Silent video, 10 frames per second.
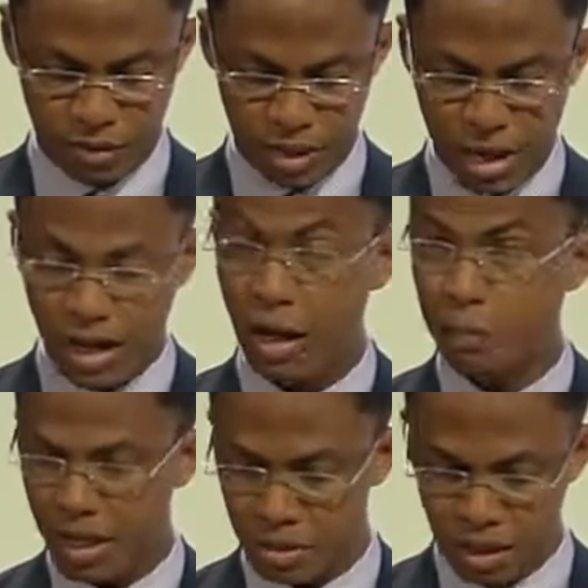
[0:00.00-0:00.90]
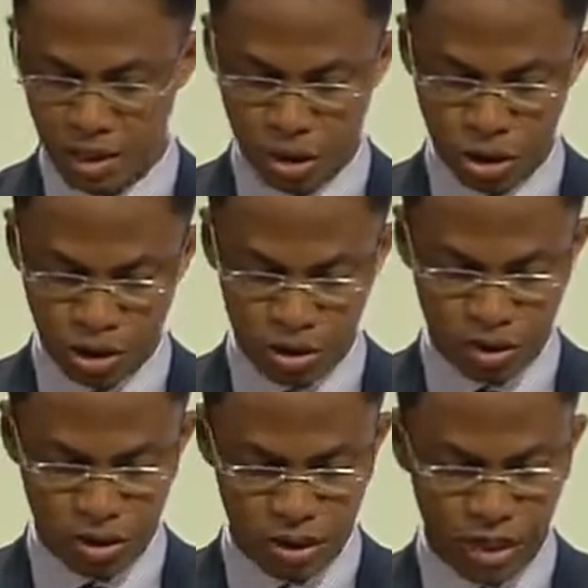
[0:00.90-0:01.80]
La perte des récoltes,
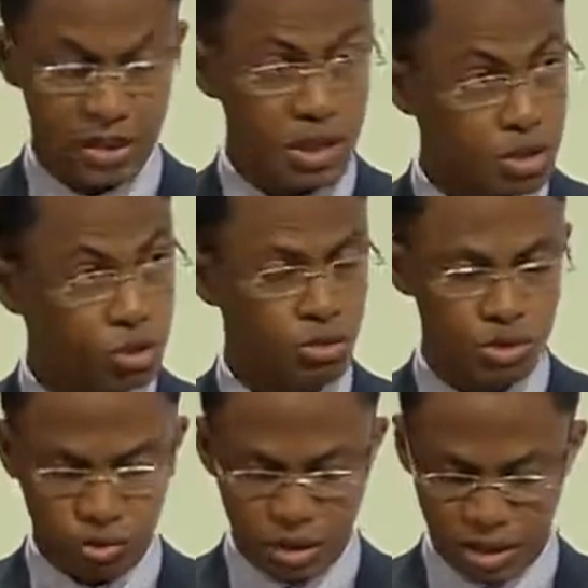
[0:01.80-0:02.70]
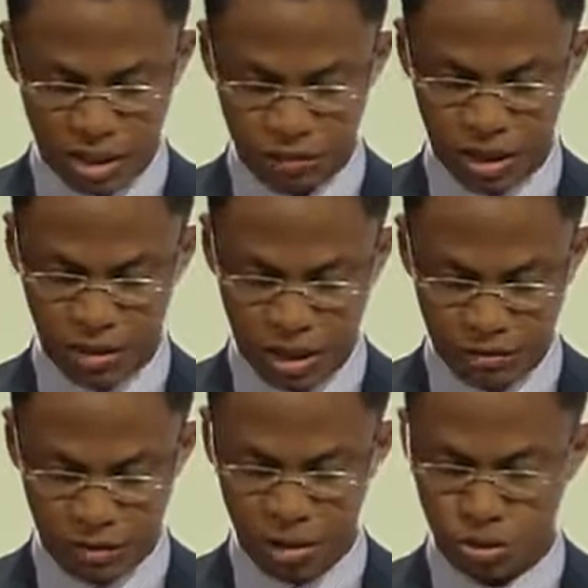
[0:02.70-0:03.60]
la destruction des
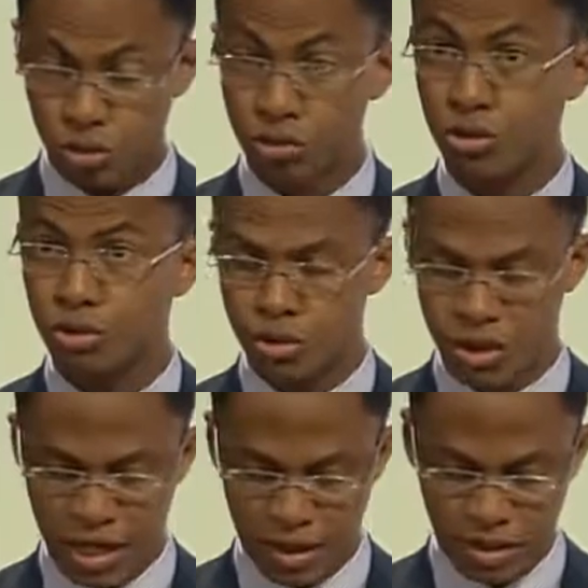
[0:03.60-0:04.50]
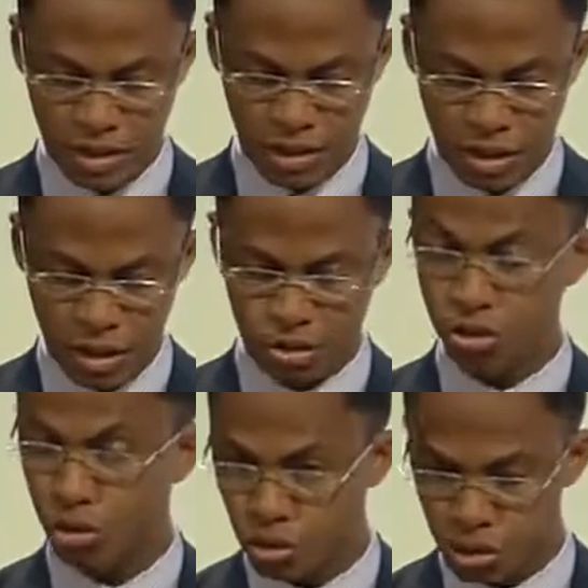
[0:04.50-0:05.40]
infrastructures sociales, de
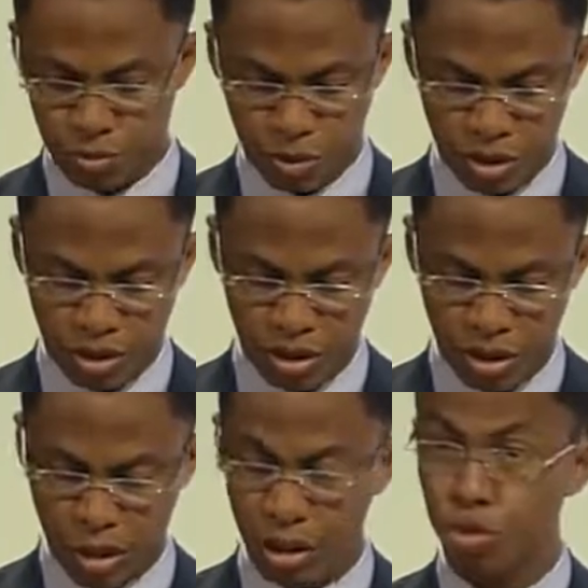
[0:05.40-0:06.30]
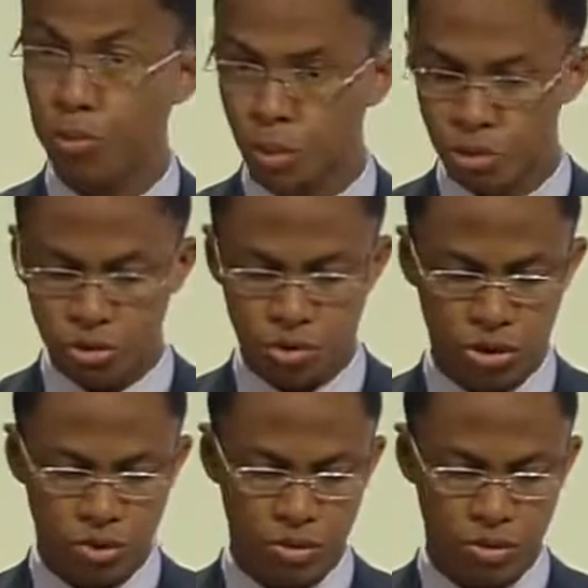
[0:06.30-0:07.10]
transport et de production,